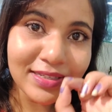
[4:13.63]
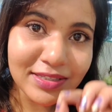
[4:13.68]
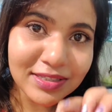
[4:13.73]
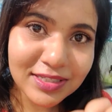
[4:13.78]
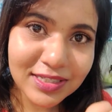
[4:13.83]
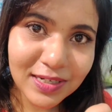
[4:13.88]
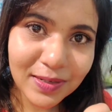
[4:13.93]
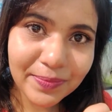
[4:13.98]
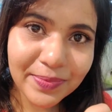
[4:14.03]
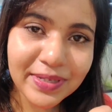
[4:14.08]

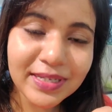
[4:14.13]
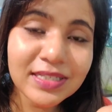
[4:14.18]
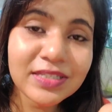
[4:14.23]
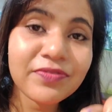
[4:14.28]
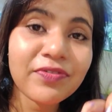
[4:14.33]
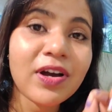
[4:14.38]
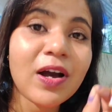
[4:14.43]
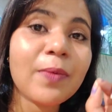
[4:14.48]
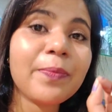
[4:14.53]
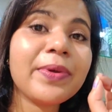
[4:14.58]
इंस्टा
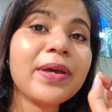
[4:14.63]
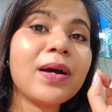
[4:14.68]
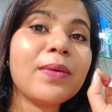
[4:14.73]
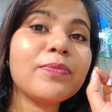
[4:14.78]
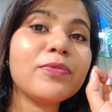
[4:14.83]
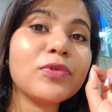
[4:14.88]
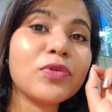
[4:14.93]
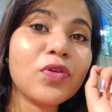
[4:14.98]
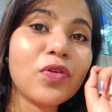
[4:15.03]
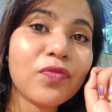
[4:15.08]
पेज वहाँ पे
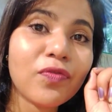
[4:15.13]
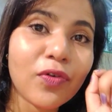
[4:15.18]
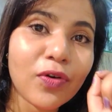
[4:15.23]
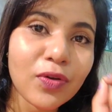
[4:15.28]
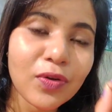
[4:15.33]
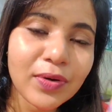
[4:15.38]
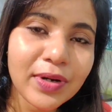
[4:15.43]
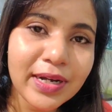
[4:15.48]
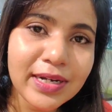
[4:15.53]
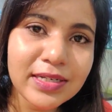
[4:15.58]
आप उनको
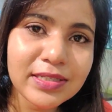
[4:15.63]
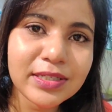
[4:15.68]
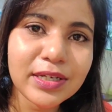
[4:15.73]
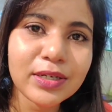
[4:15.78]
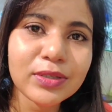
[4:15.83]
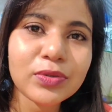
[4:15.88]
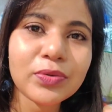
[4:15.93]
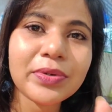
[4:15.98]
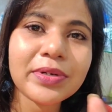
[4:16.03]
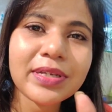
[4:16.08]
फॉलो कर
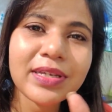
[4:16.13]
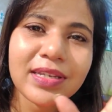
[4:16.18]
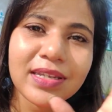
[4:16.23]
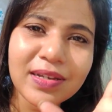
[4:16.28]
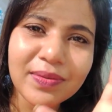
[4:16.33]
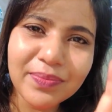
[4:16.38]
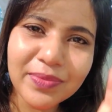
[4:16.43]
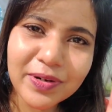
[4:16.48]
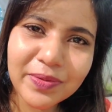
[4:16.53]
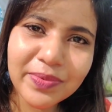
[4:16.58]
सकते हो इनके
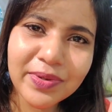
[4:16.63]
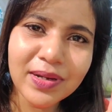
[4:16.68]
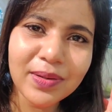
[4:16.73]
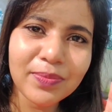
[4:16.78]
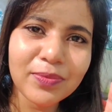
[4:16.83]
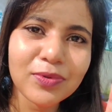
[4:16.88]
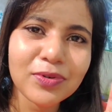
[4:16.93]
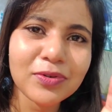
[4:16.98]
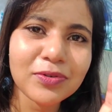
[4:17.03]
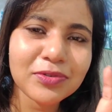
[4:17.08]
नंबर भी
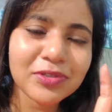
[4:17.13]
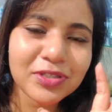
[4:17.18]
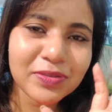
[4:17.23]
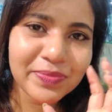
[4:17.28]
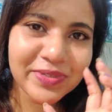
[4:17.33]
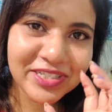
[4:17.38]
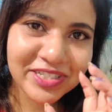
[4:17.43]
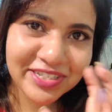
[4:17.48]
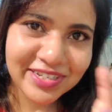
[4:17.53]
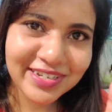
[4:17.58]
आप लोगों से
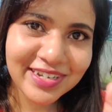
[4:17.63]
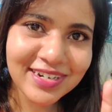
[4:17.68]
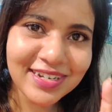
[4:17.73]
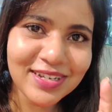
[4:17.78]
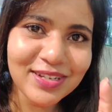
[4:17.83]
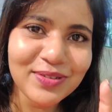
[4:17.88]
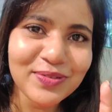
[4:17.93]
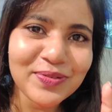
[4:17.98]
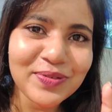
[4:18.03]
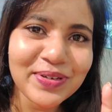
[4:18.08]
मैं शेयर
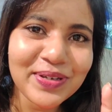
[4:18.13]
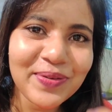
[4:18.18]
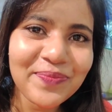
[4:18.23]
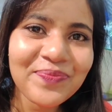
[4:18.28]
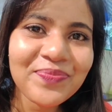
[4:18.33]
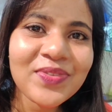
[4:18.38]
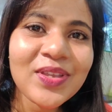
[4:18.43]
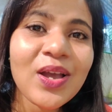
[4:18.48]
कर लूँगी